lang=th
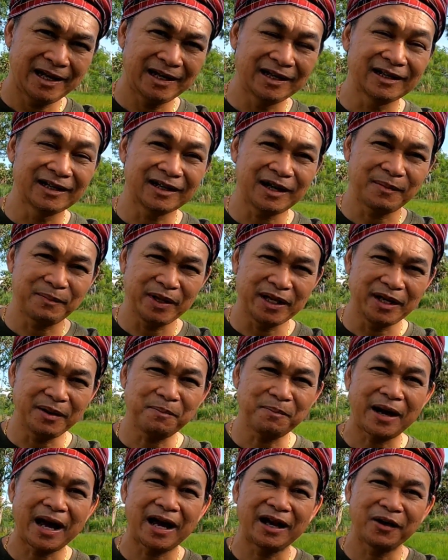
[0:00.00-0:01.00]
เออกะปิ
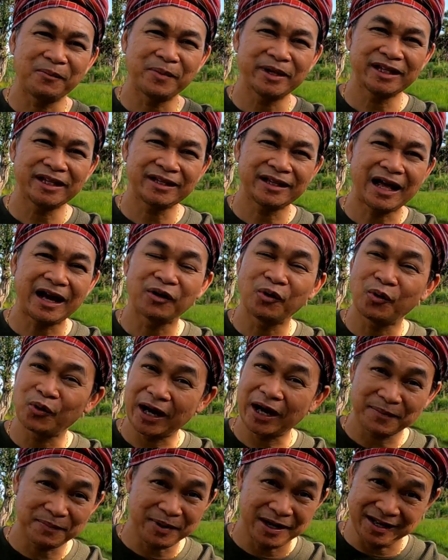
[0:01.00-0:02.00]
น้ำปลาเราไม่ตั้งโรง
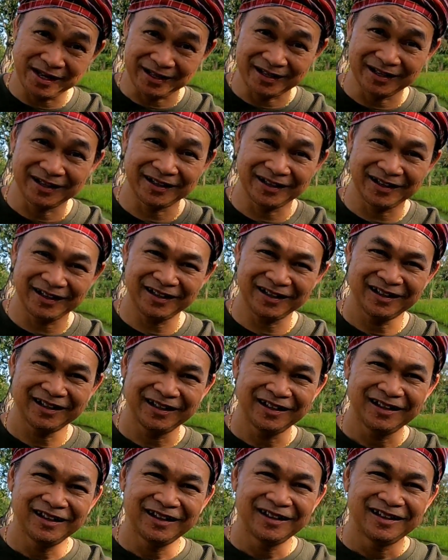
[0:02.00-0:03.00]
งานผลิต
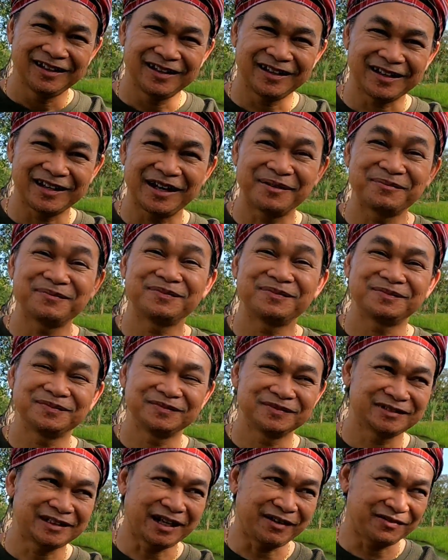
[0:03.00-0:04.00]
นะครับ
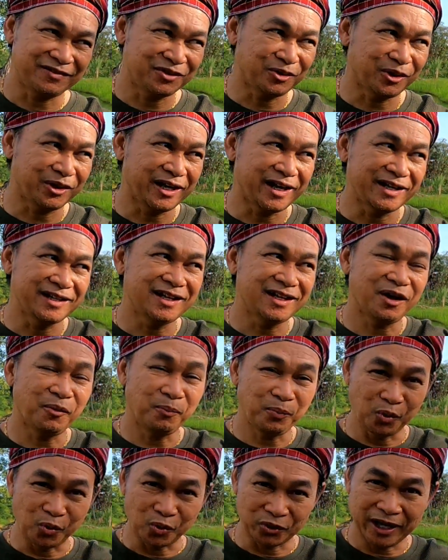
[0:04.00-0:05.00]
แต่ส่วนไหนที่เรา
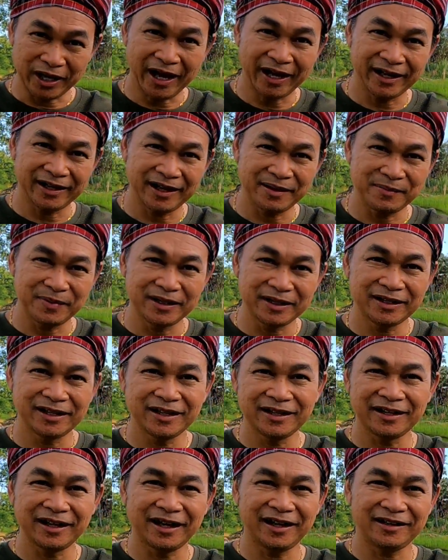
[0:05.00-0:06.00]
ปลูกได้ในพื้น
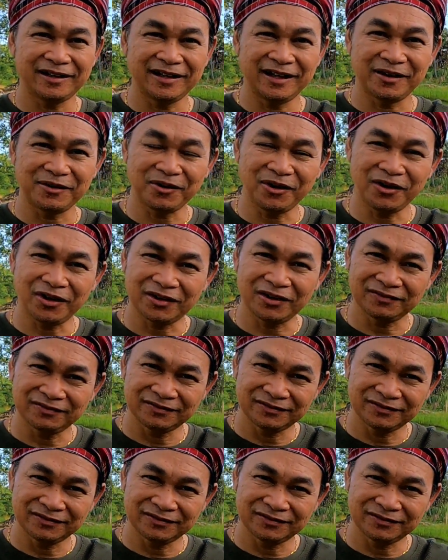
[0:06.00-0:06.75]
ที่เนี่ยเราก็